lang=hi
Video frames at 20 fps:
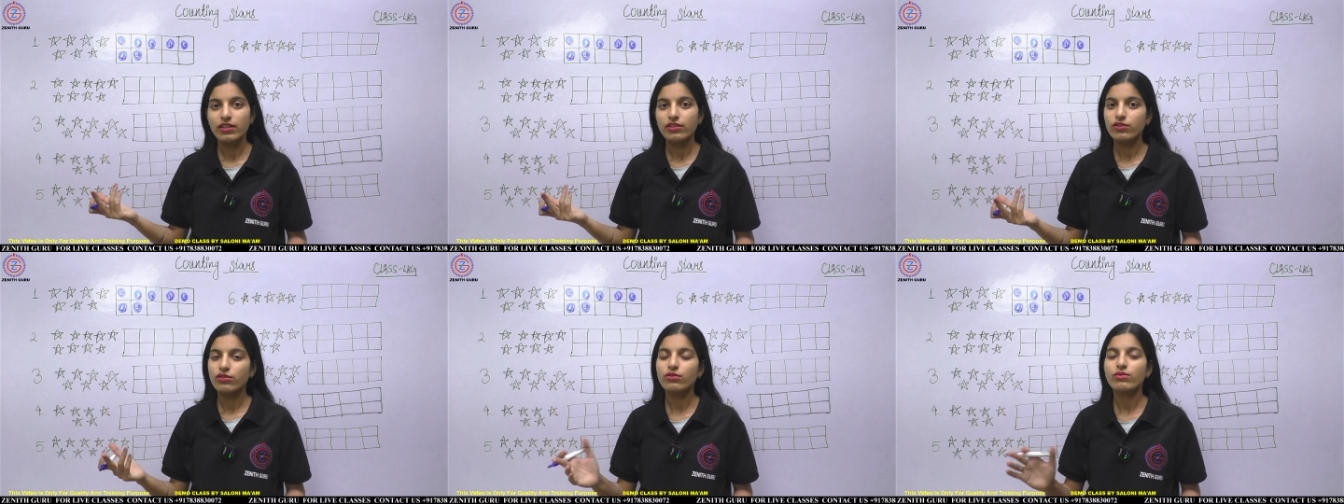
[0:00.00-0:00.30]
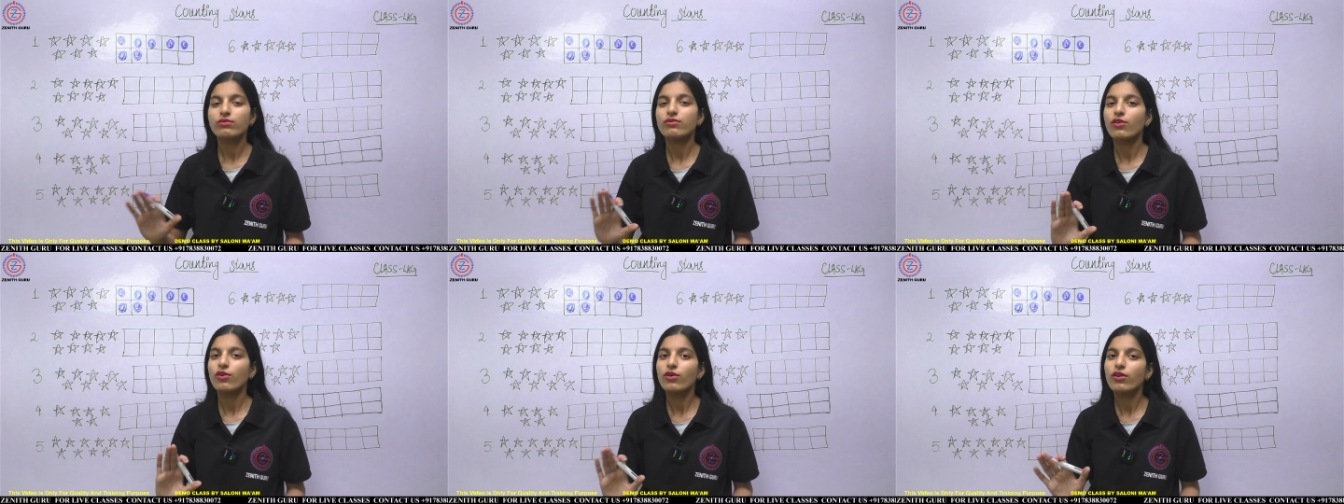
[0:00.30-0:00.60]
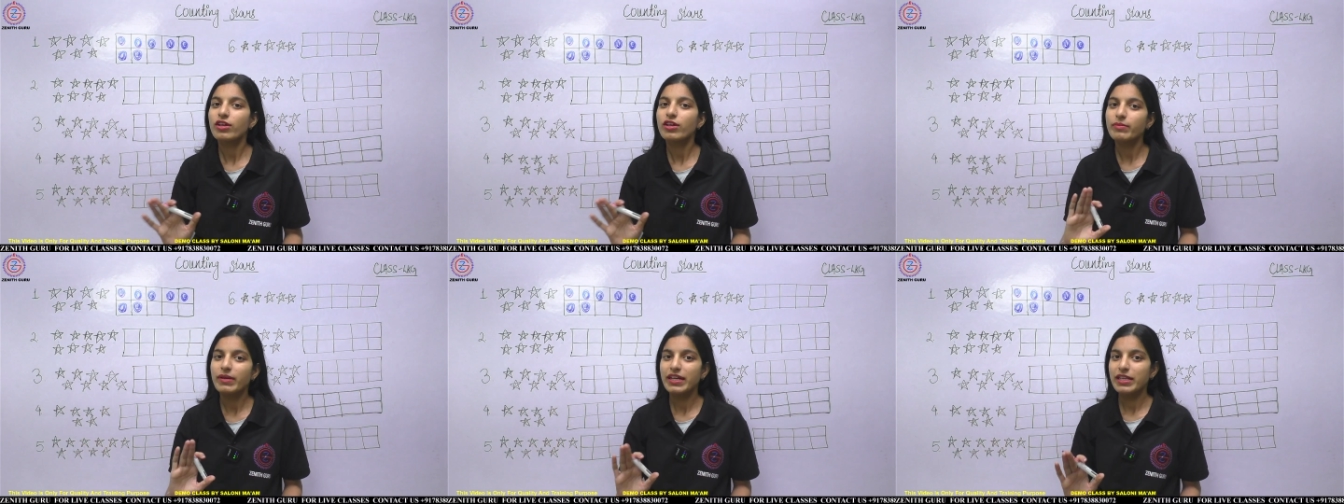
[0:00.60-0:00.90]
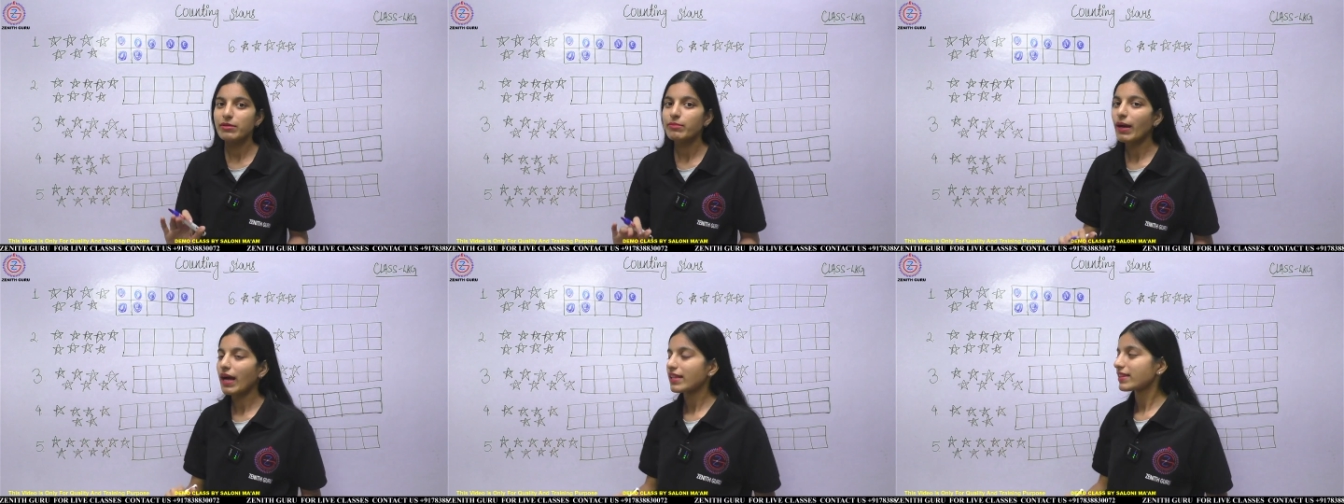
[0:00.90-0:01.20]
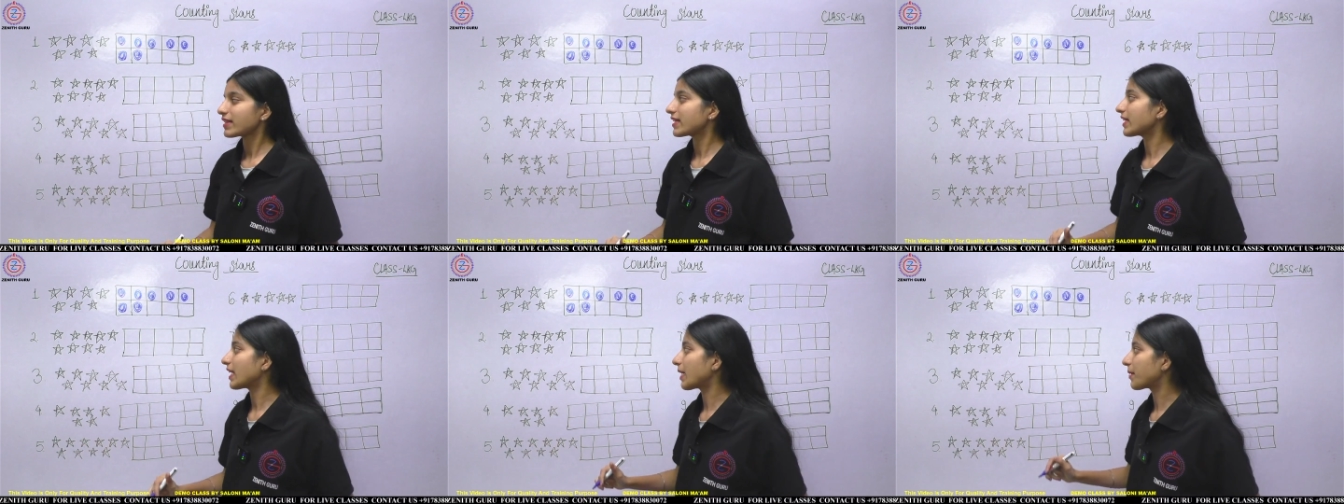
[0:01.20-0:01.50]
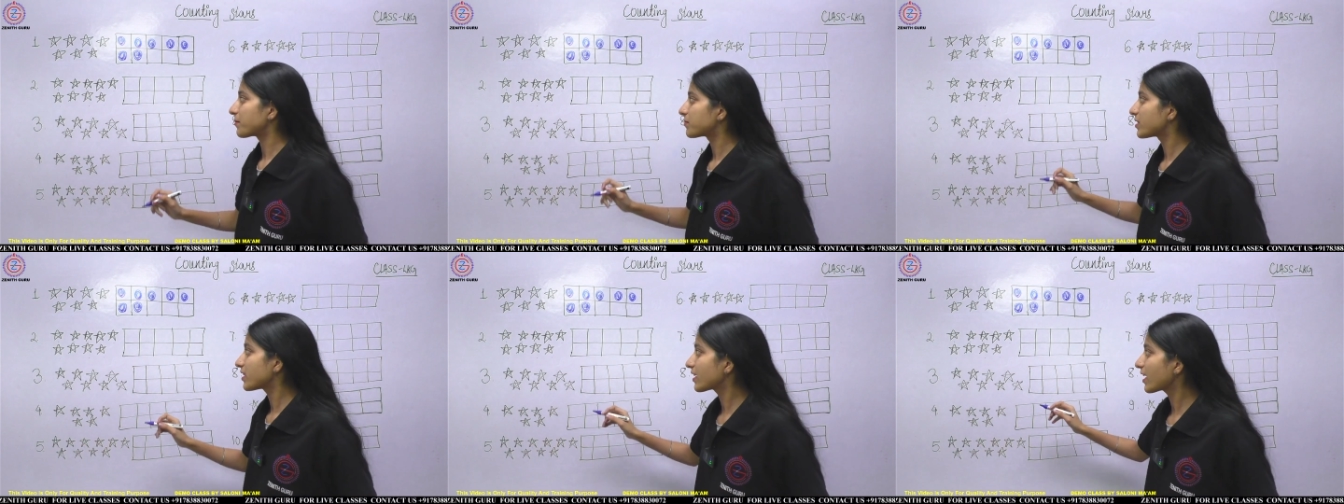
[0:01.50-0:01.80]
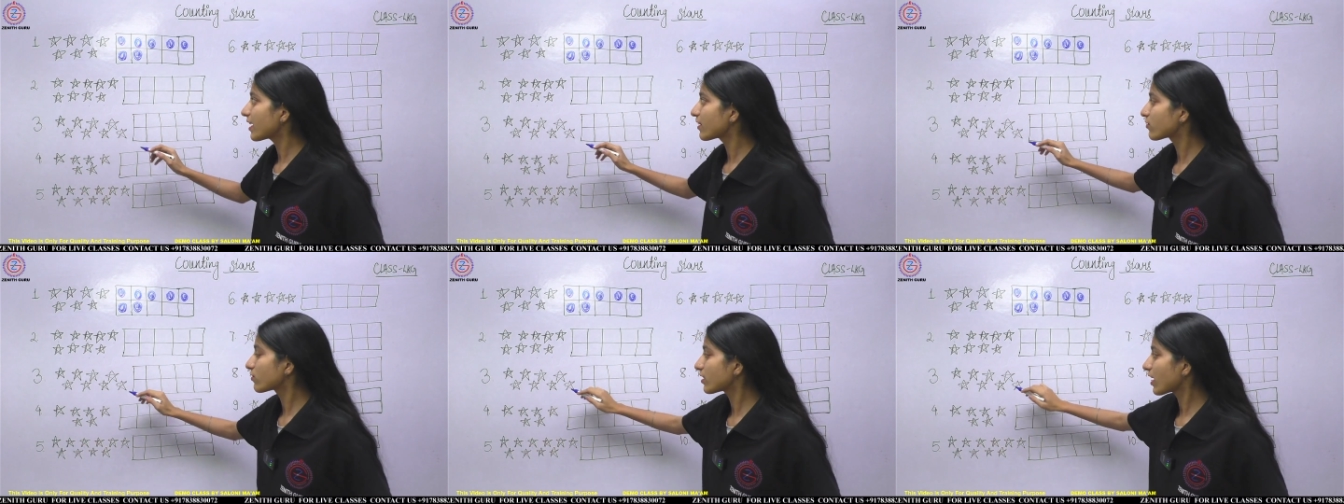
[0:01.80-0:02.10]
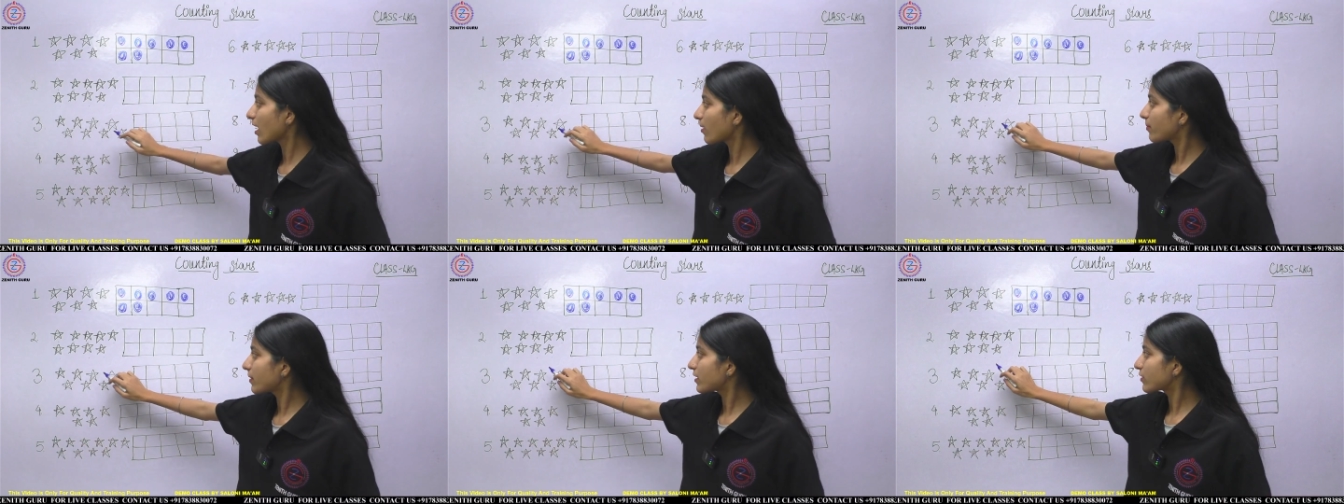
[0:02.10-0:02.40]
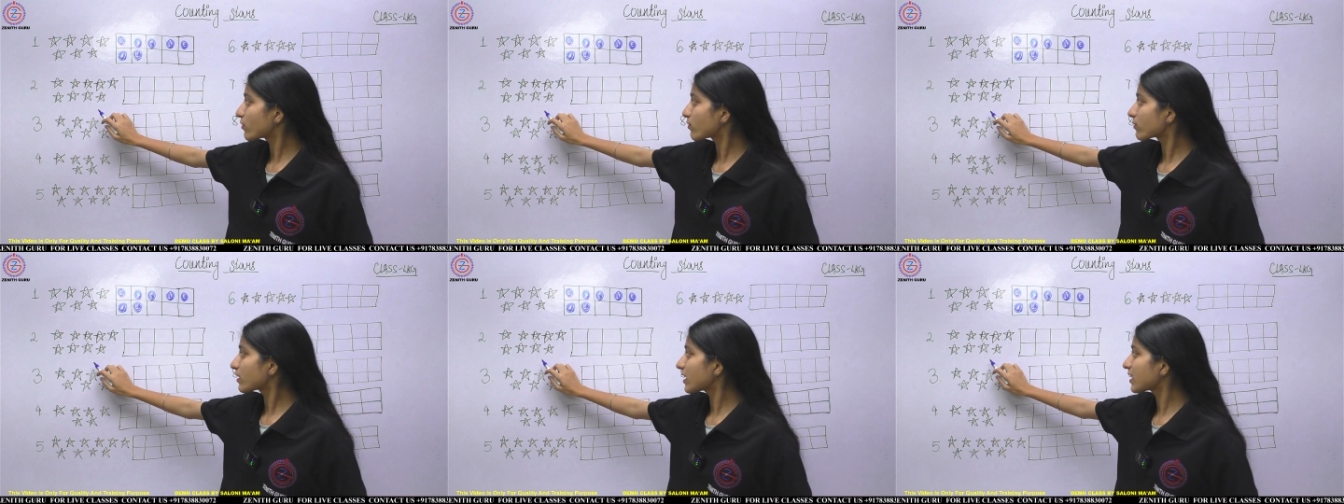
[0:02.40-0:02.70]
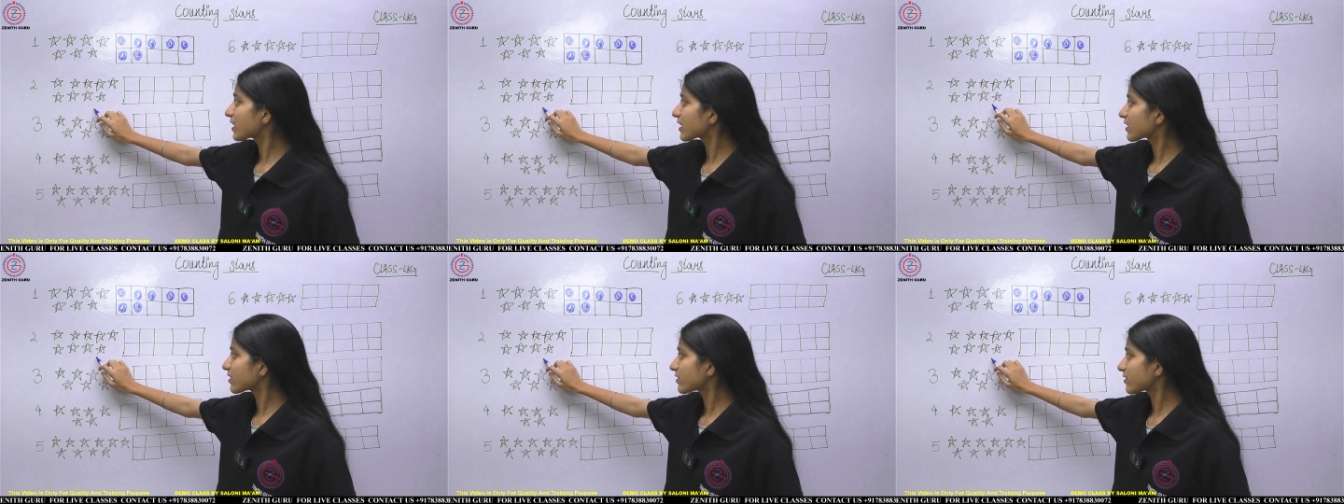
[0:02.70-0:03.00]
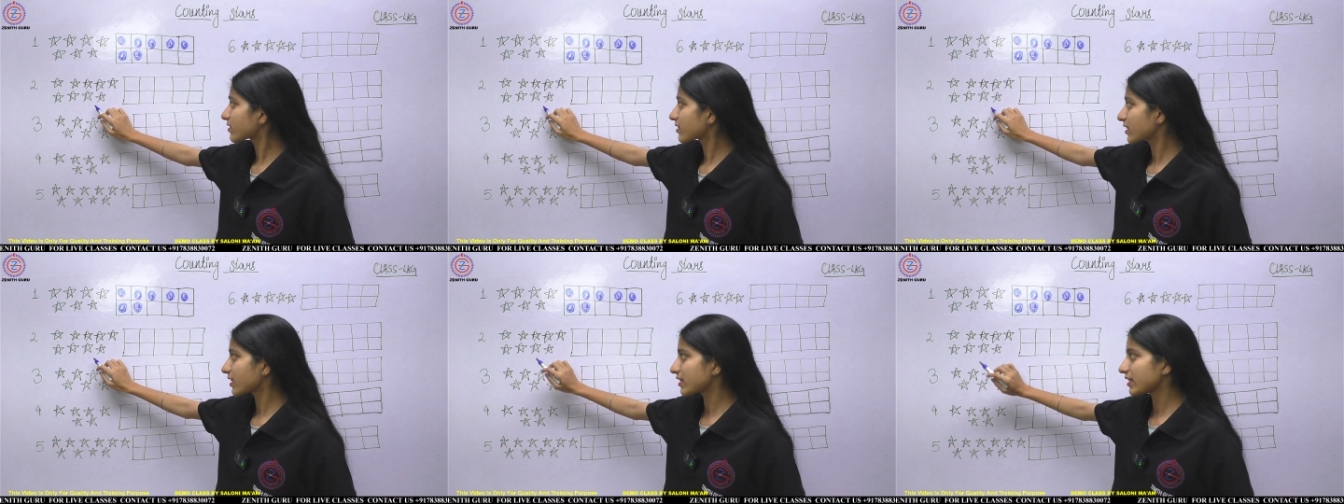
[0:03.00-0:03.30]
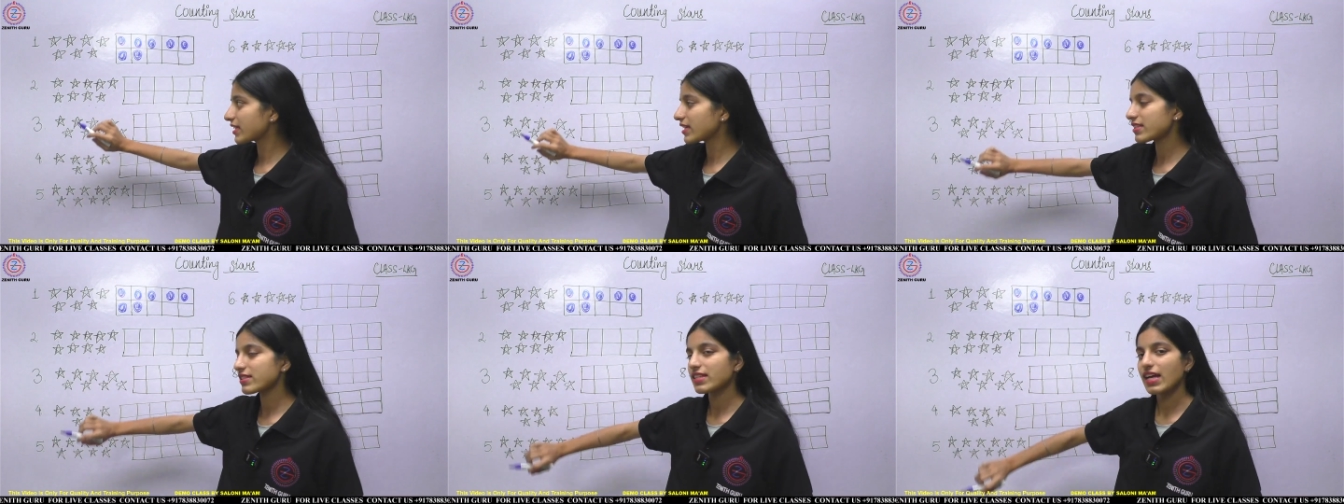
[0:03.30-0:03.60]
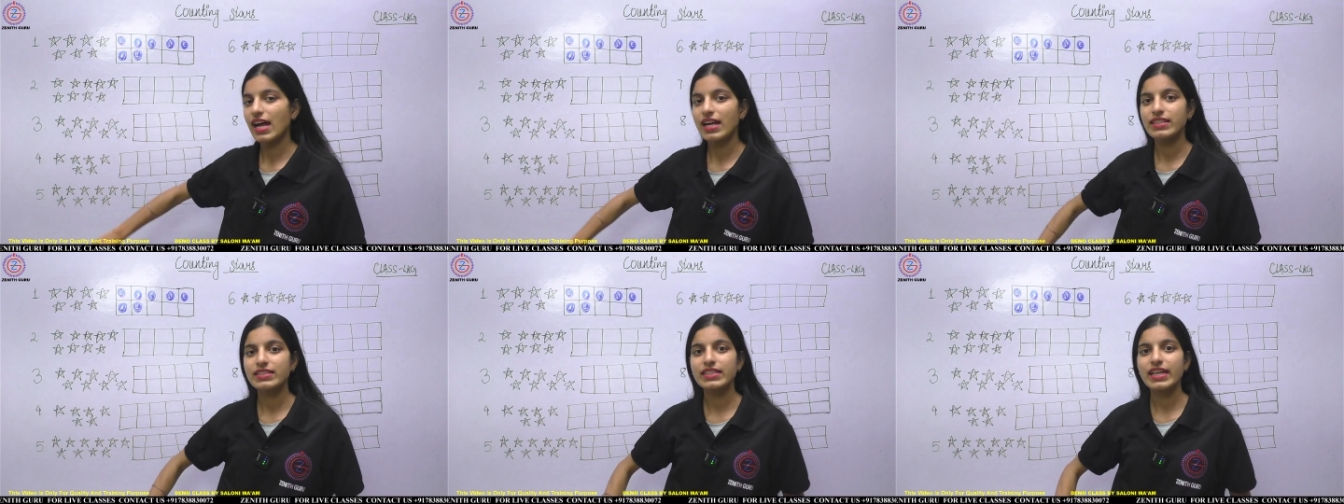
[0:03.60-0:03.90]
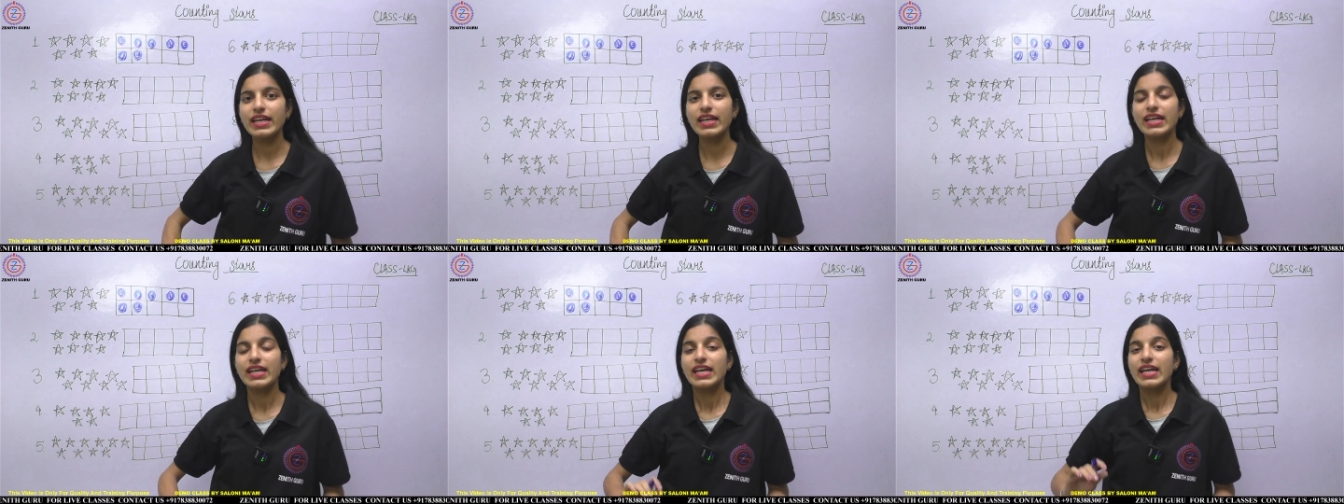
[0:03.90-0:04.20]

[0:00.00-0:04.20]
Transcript: तो वो कोई बड़ी बात नहीं है ठीक है तो यहाँ पे टोटल कितने स्टार्स हैं